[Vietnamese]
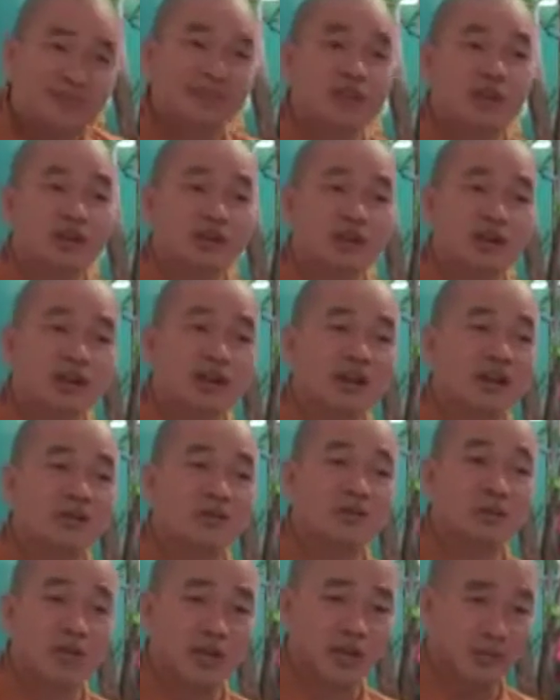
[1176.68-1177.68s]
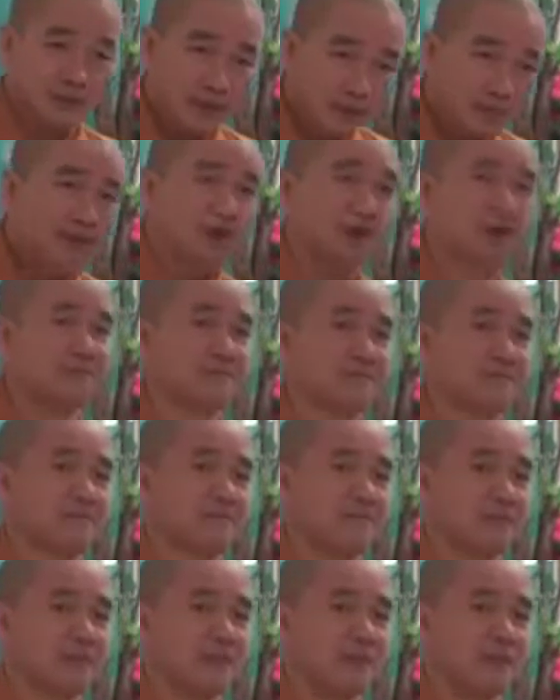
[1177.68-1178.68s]
Cái chỗ đó là nguy hiểm lắm à.
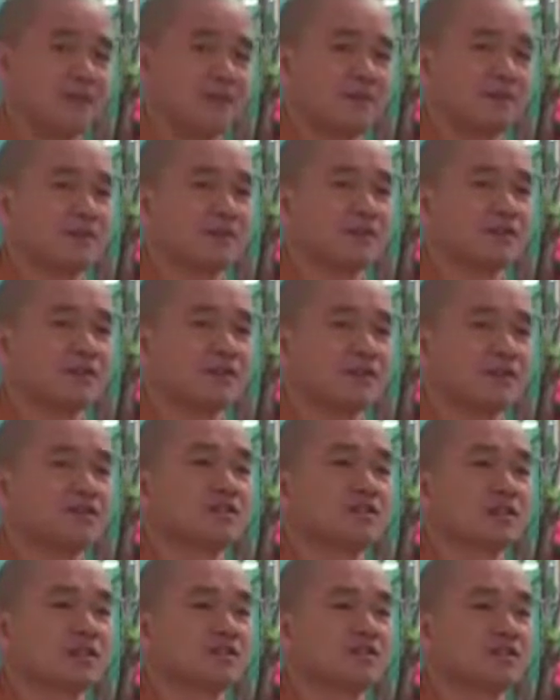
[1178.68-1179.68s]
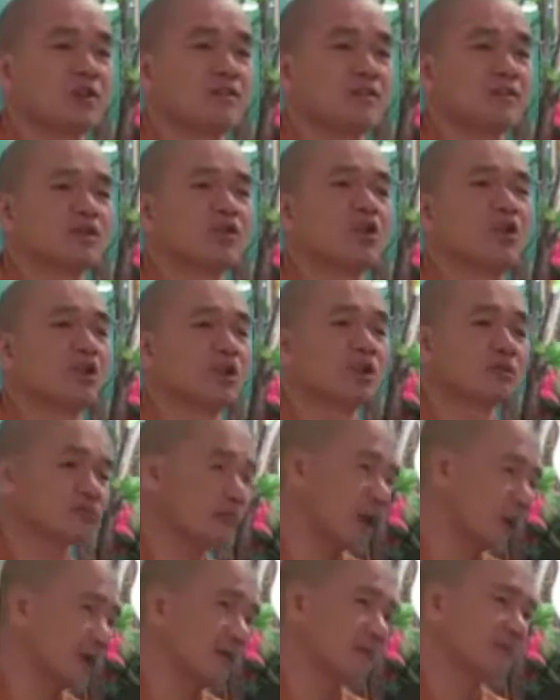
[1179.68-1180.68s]
Vì Phật tử tự cho mình ngon
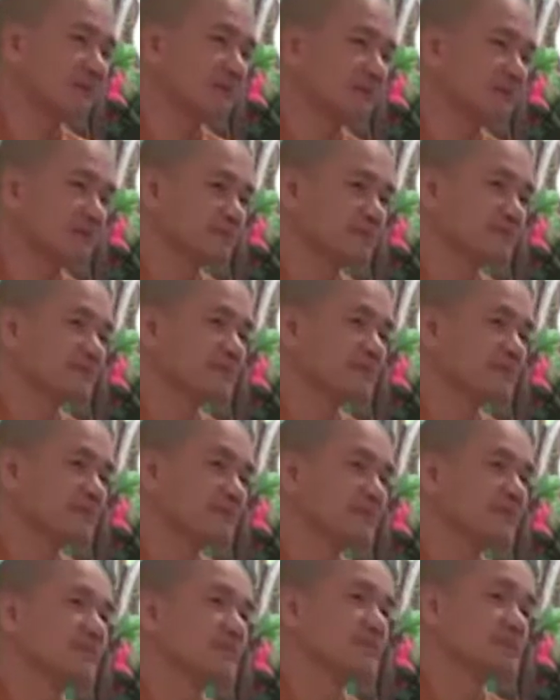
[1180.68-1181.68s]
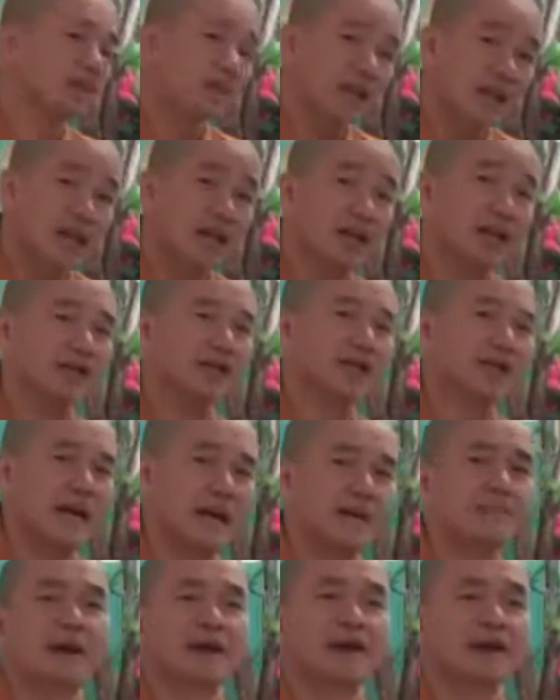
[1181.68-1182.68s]
hơn thầy, cái này là cái
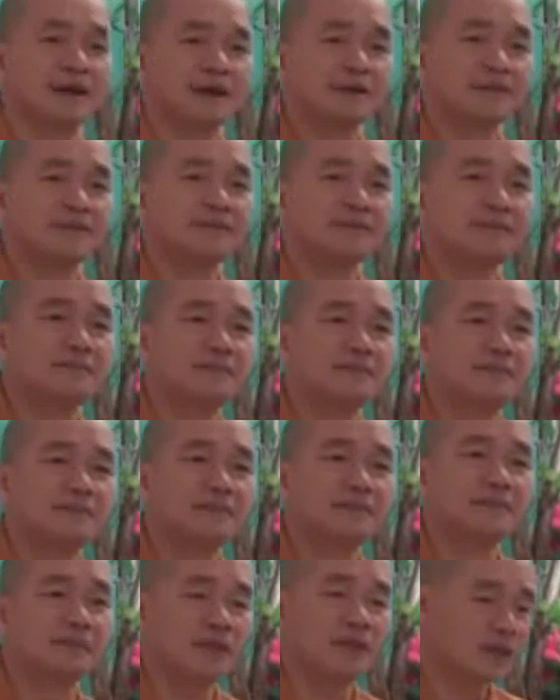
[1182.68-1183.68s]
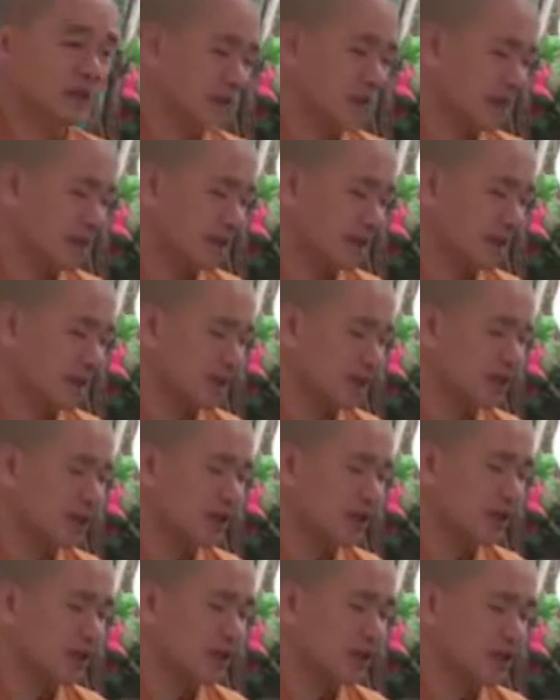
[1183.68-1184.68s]
ngã mạng lớn. Thầy chỉ
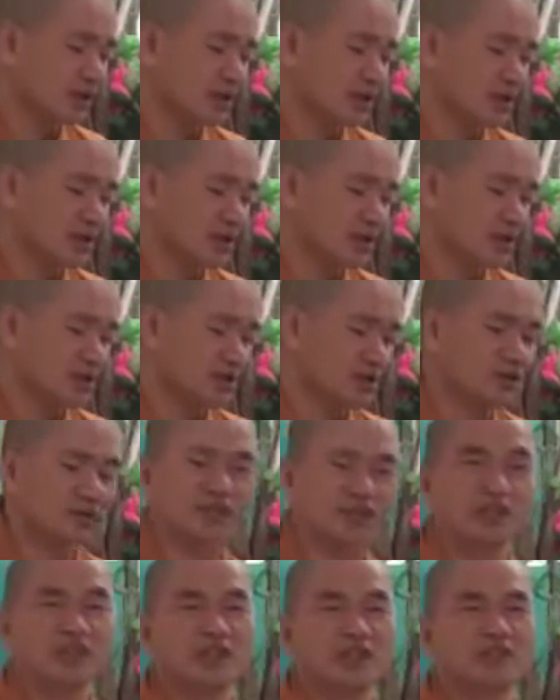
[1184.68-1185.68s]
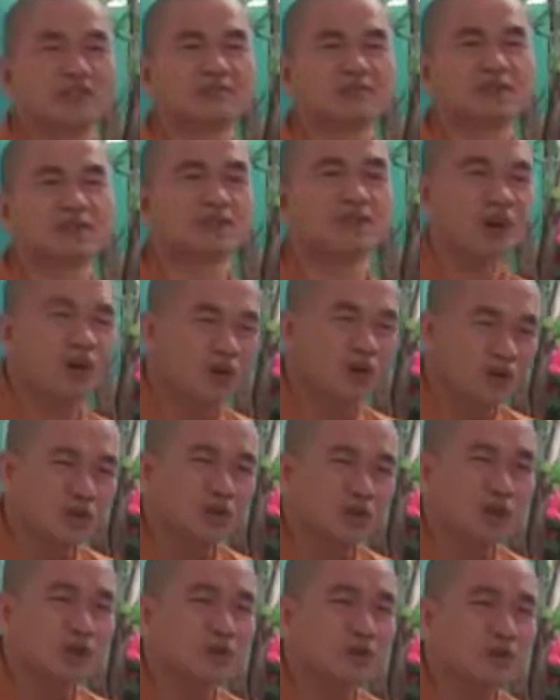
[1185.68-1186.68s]
nói vậy thôi, chứ còn con thỉnh thỉnh không thỉnh
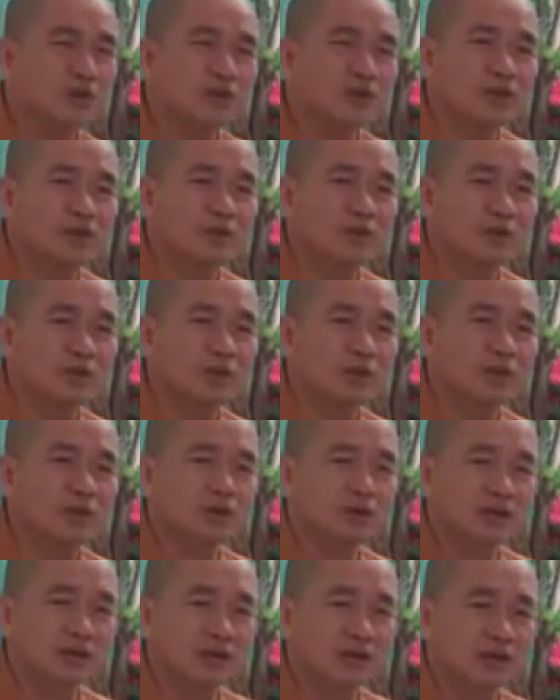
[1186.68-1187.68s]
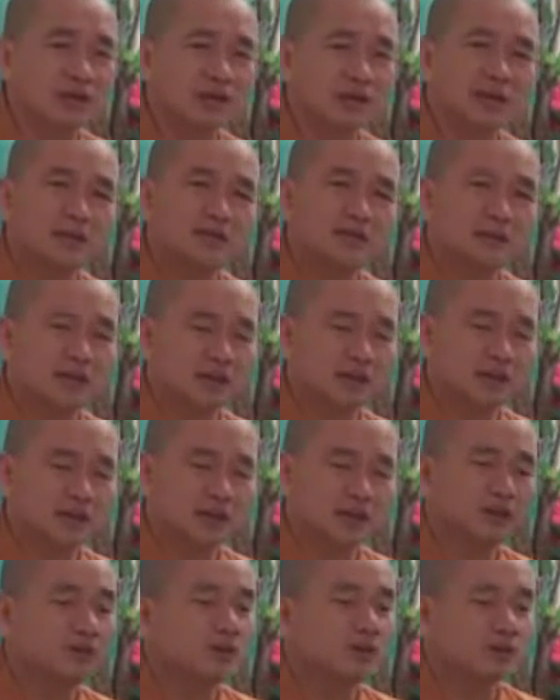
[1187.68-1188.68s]
thôi. Vì trong cuộc đời của thầy khi mà thầy
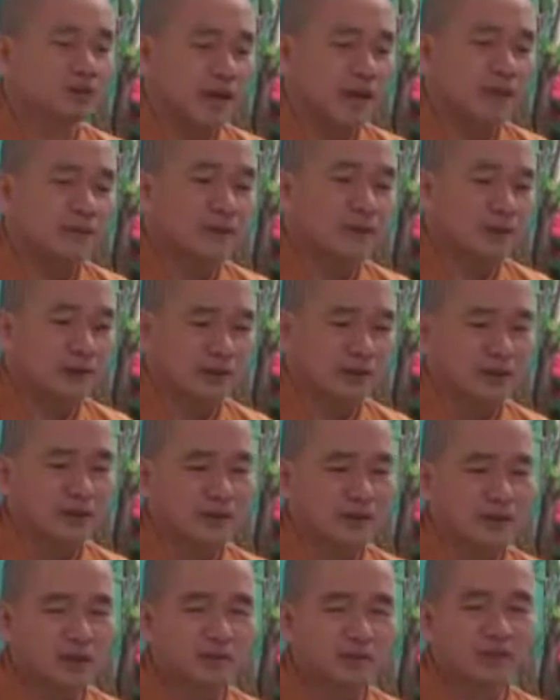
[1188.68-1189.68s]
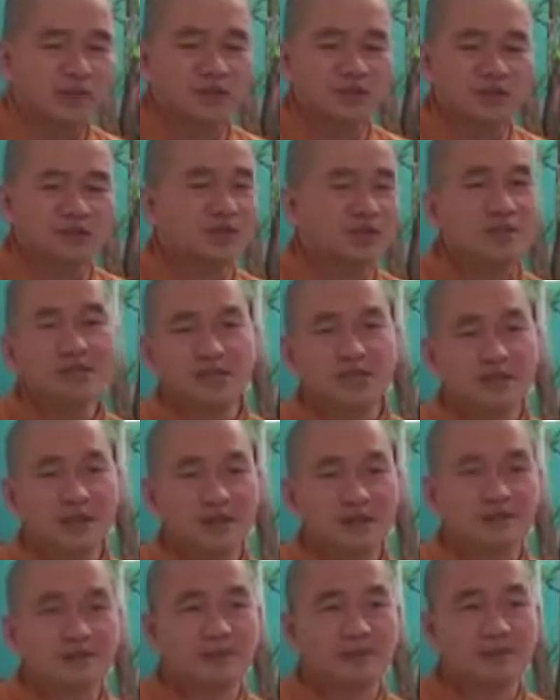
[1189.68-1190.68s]
hiểu được Pháp rồi đó, không biết có chứng hay
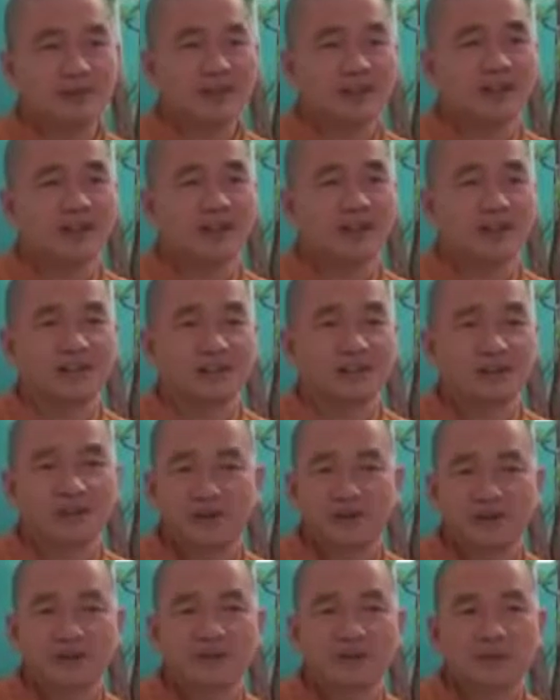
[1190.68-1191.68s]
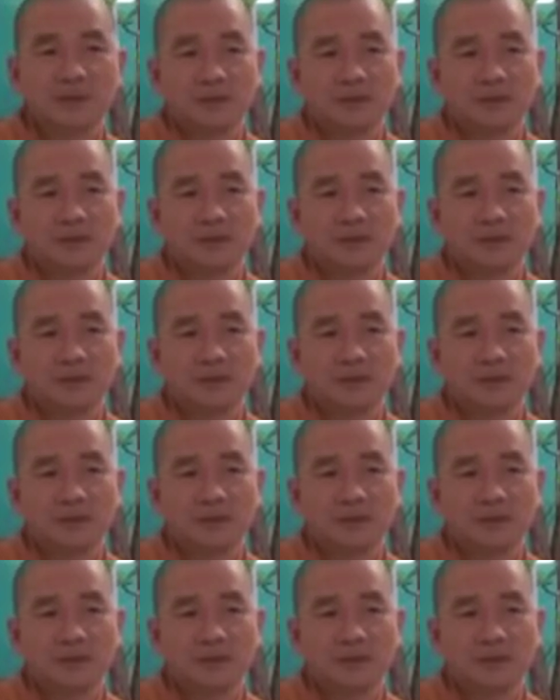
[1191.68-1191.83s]
không hay là lì không biết,